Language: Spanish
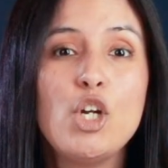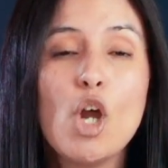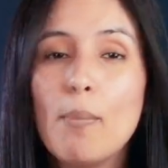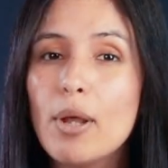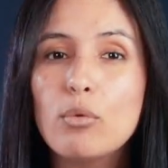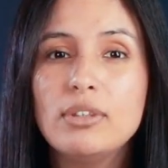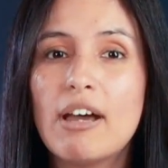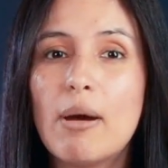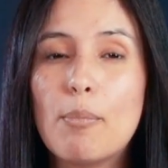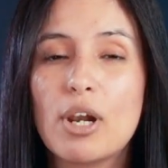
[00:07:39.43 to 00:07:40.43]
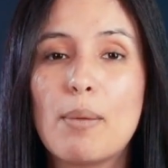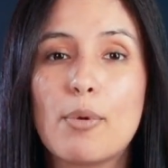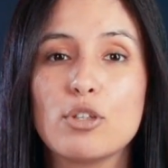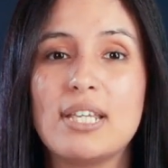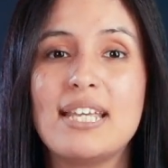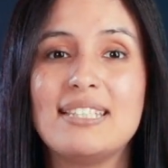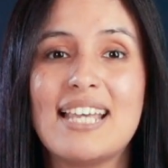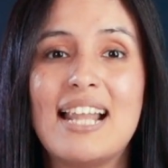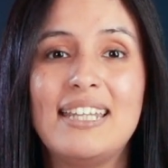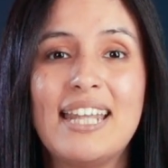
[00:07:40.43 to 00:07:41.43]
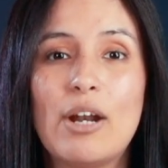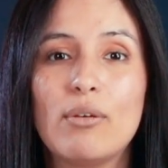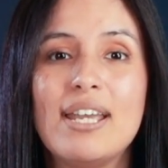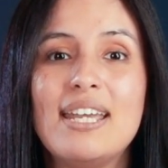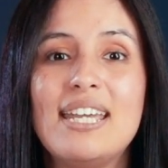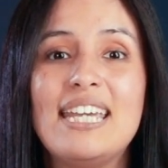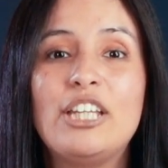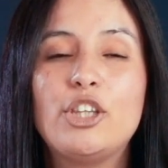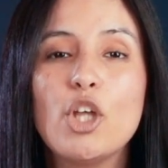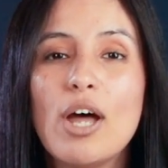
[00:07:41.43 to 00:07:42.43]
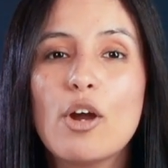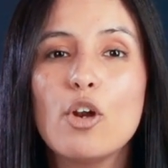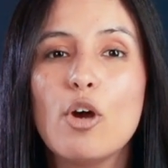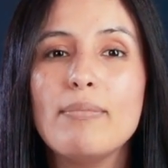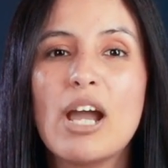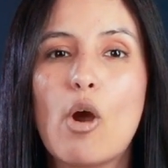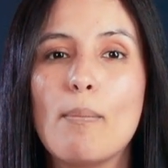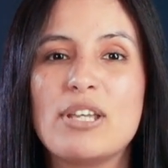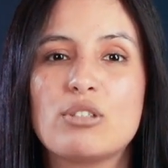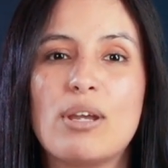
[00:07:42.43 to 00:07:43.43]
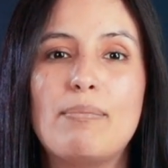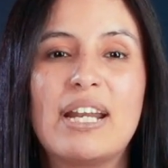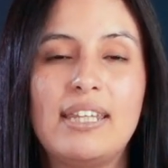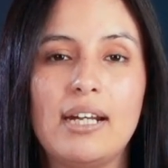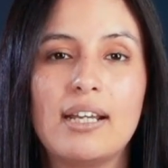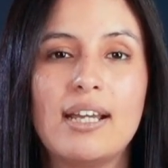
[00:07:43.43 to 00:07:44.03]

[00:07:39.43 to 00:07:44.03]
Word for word: no preguntaba por la procedencia del dinero y toda Colombia comenzó a invertir.